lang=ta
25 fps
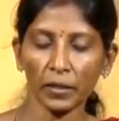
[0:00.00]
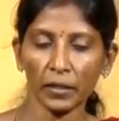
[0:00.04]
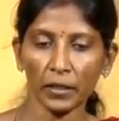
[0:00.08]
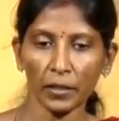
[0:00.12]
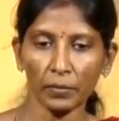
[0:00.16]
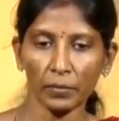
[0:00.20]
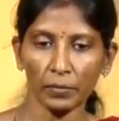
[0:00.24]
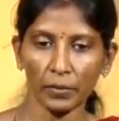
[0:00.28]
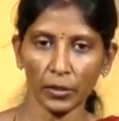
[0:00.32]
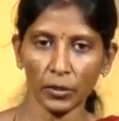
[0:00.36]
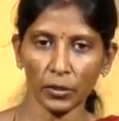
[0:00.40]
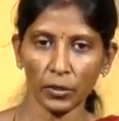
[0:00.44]

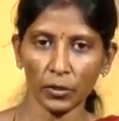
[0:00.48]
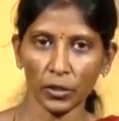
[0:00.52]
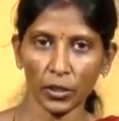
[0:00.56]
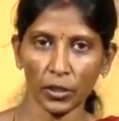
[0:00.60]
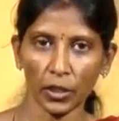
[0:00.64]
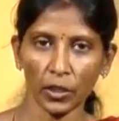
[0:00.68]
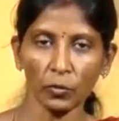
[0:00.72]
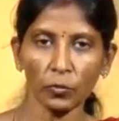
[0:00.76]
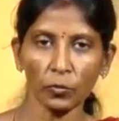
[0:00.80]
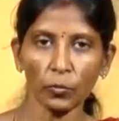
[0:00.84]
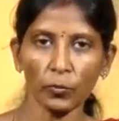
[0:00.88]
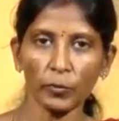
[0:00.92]
பாட்டில்
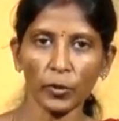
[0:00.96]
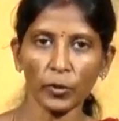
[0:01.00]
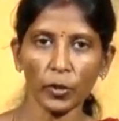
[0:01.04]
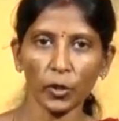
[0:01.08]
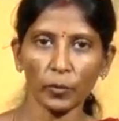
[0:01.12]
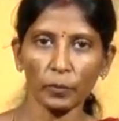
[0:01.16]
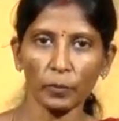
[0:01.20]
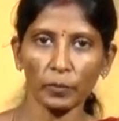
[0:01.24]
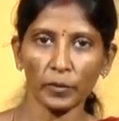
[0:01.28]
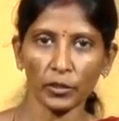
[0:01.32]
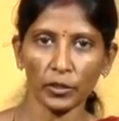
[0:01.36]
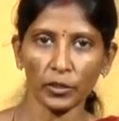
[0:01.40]
மட்டும்தான்
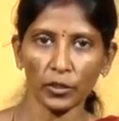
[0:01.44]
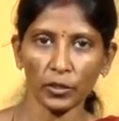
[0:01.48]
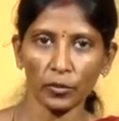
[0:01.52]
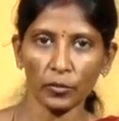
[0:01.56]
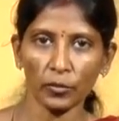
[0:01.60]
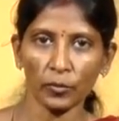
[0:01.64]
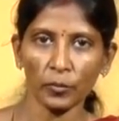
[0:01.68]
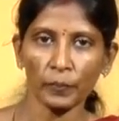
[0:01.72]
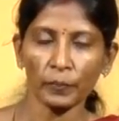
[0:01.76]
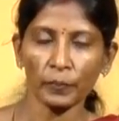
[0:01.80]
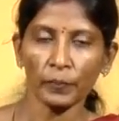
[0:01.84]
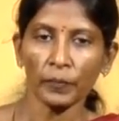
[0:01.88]

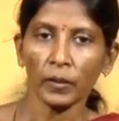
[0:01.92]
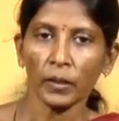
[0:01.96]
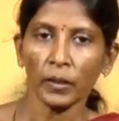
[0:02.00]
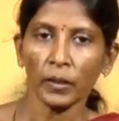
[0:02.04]
உபயோகப்படுத்தணும்